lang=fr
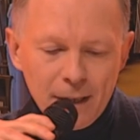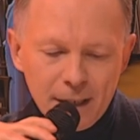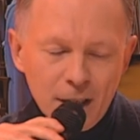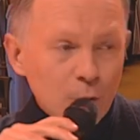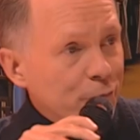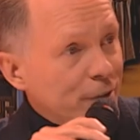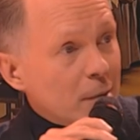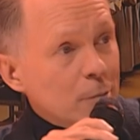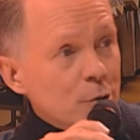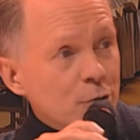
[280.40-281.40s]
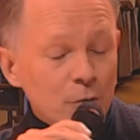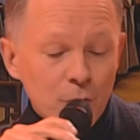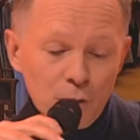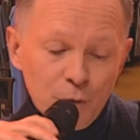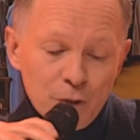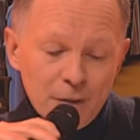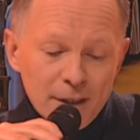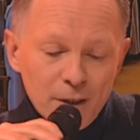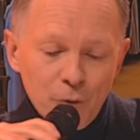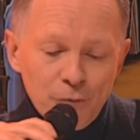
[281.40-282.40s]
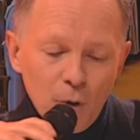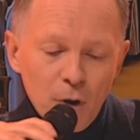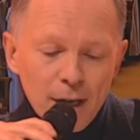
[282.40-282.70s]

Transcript: et qui confirme un peu ce que, vous avez dit au fond,